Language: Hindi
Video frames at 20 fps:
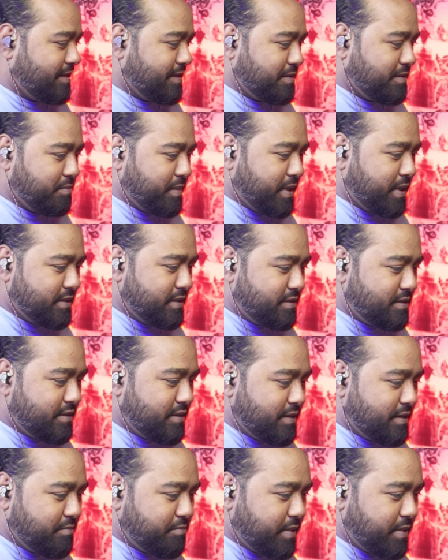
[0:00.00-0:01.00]
बस
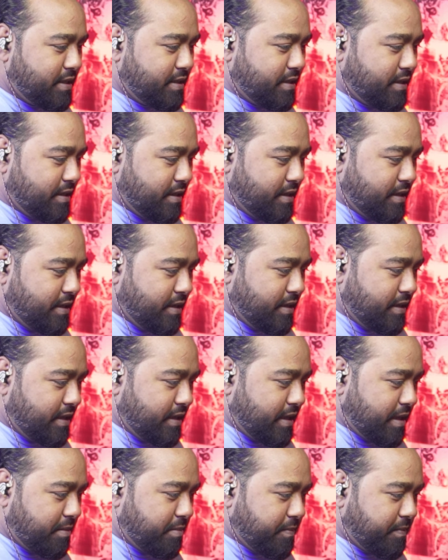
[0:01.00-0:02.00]
भाई
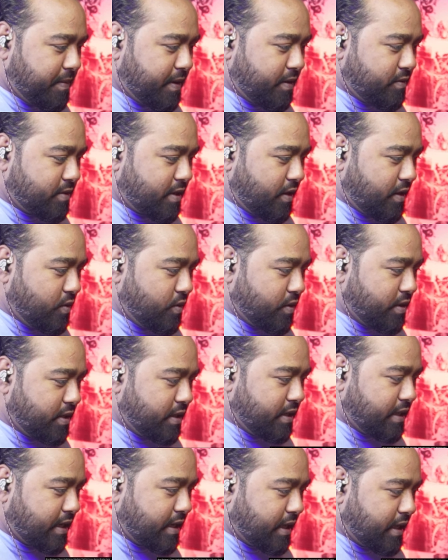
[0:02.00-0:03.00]
एक बार मैं उनका लुक
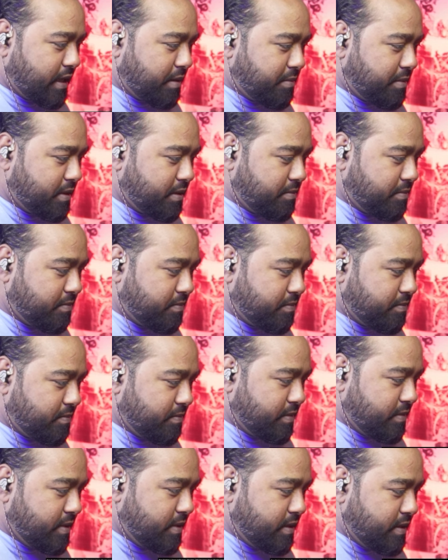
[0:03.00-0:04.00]
नहीं दिखाया मतलब
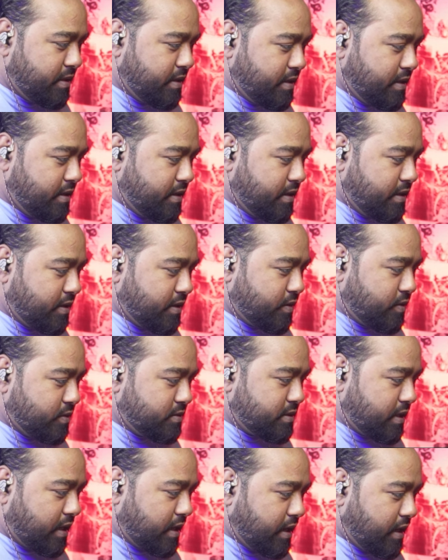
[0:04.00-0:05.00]

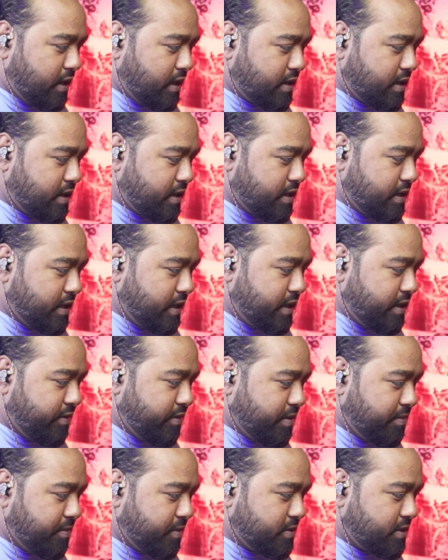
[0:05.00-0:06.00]
कुछ अलग
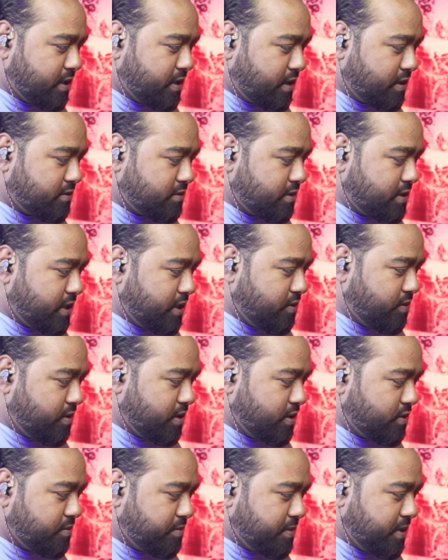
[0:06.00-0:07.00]
क्रिएटिविटी में कुछ अलग तो किए
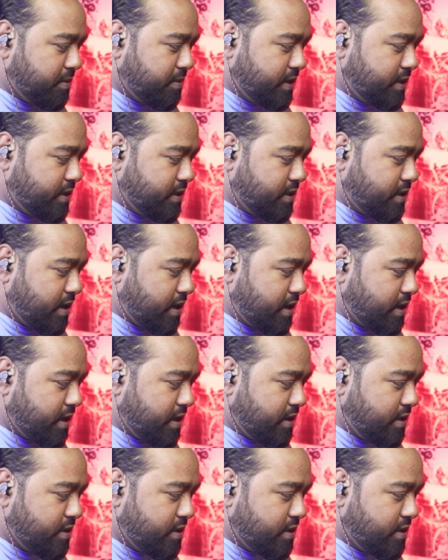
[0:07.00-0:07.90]
होगे तुमने भाई कहाँ गया